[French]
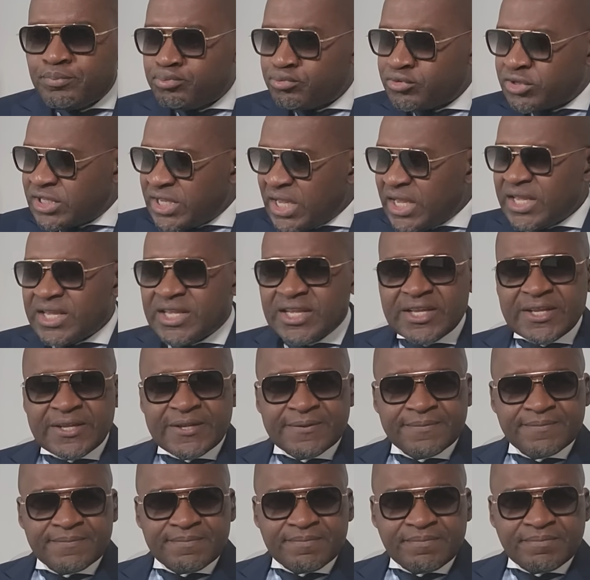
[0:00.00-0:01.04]
pousser
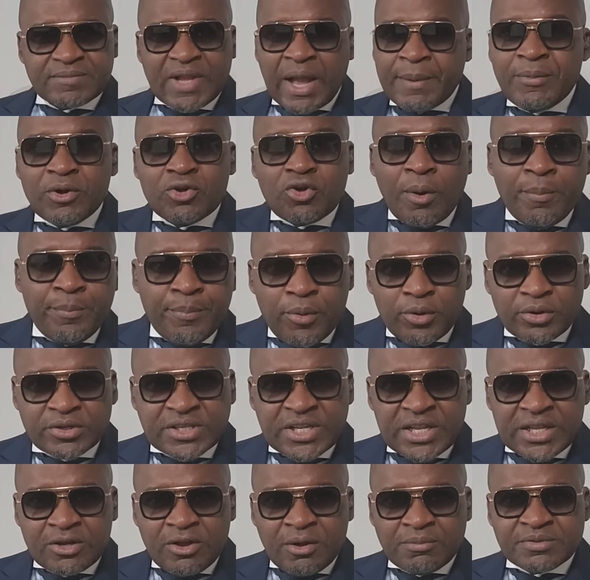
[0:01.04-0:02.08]
à me
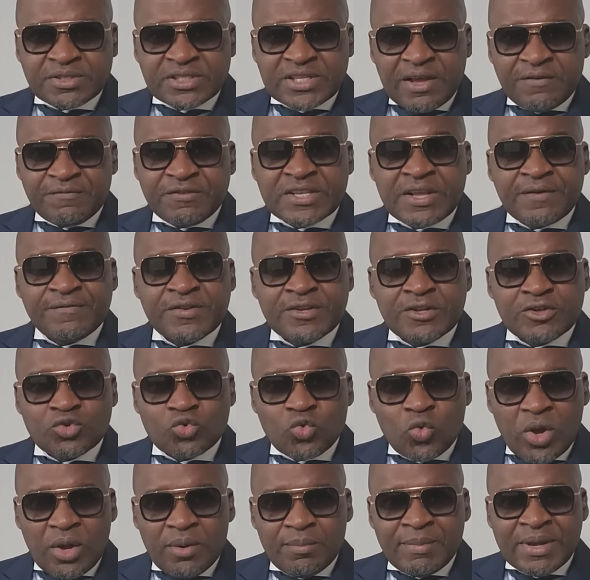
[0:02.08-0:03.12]
comporter comme ça vis-à-vis de
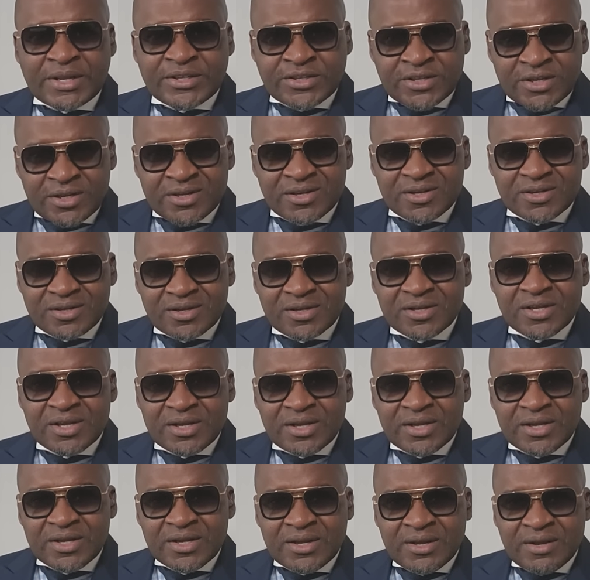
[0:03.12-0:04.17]
toi, ma soeur,
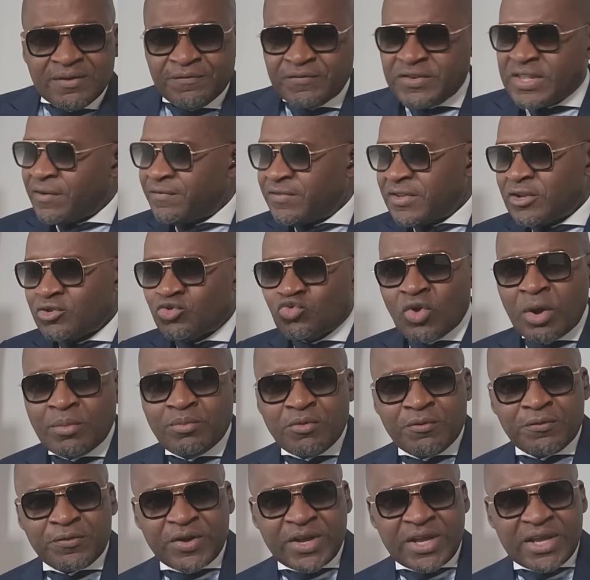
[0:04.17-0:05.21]
vis à -vis de toi,
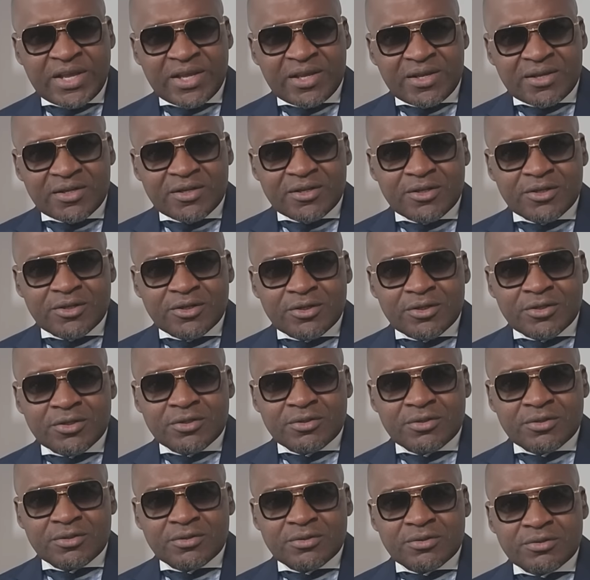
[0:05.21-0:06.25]
mon frère
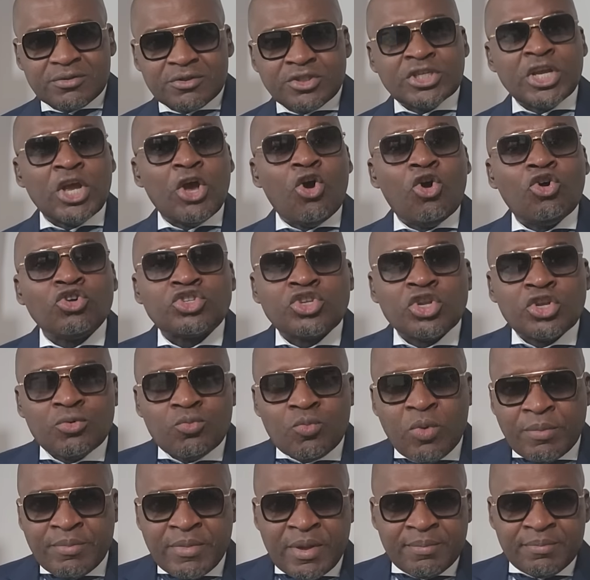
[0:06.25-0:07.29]
J'ai honte de
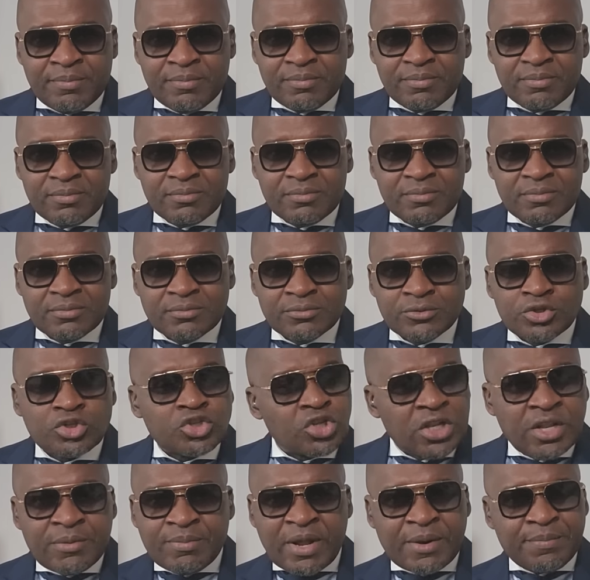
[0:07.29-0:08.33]
moi-même. Je
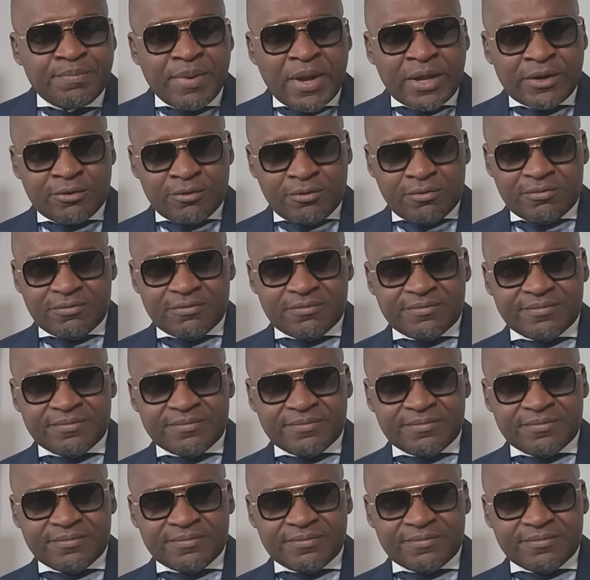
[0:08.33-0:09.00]
te demande pardon.